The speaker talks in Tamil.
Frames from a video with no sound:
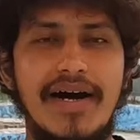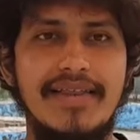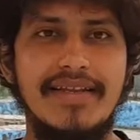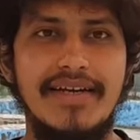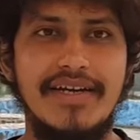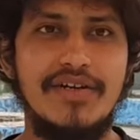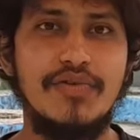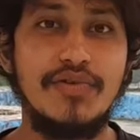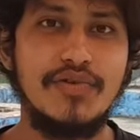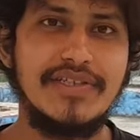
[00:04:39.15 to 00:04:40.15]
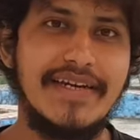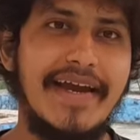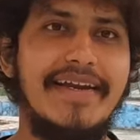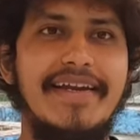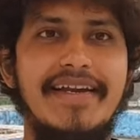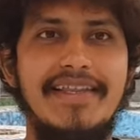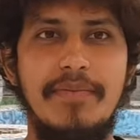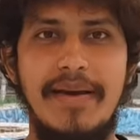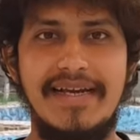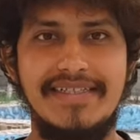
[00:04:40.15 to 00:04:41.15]
அந்த டூ தௌசண்ட்
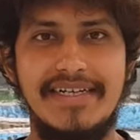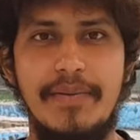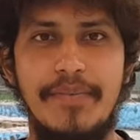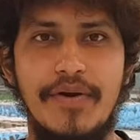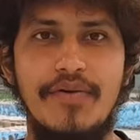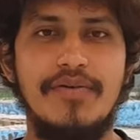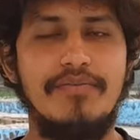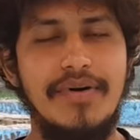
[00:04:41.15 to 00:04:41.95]
நைன்டீன்த் பேட்சுக்கு